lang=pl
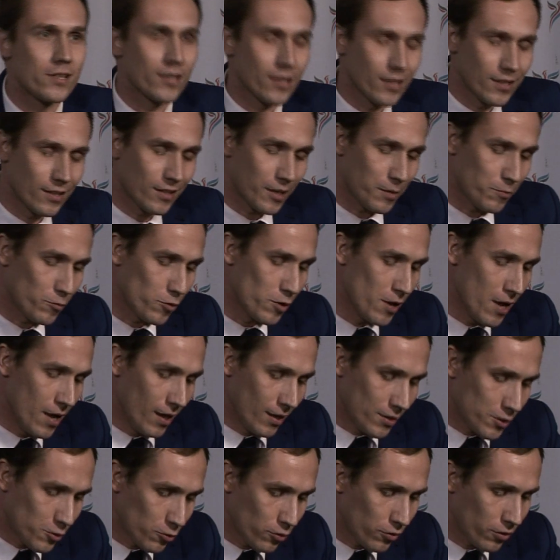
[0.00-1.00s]
Dzięki temu
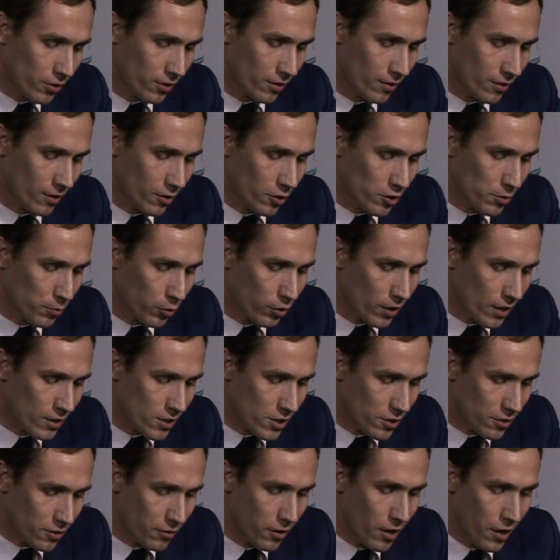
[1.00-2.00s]
cud
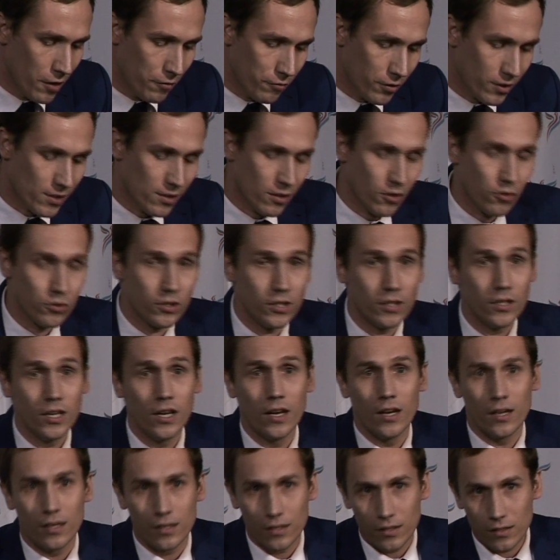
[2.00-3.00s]
gospodarczy w Estonii
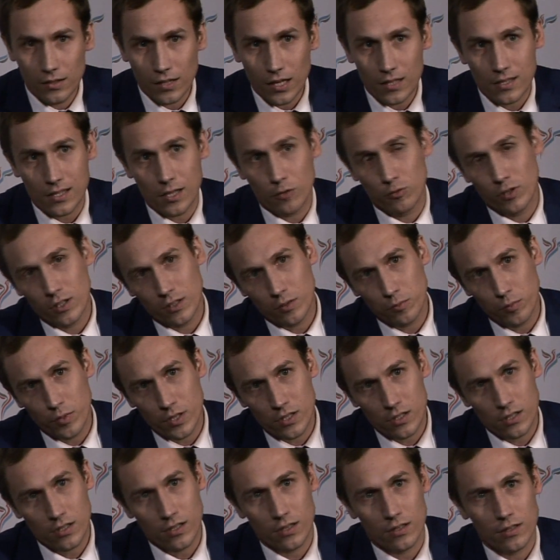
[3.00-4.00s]
nastał.
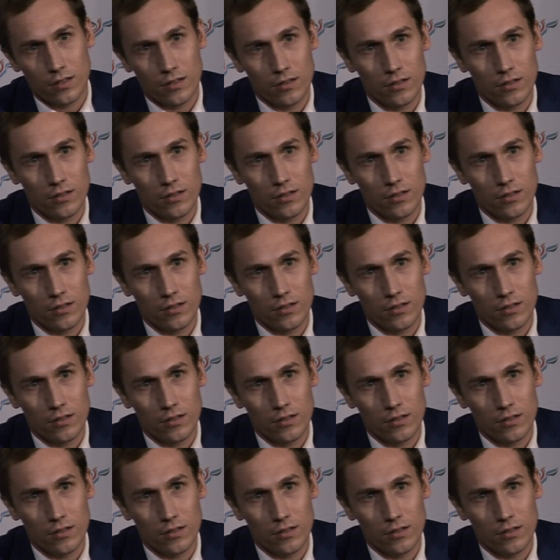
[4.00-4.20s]
Natomiast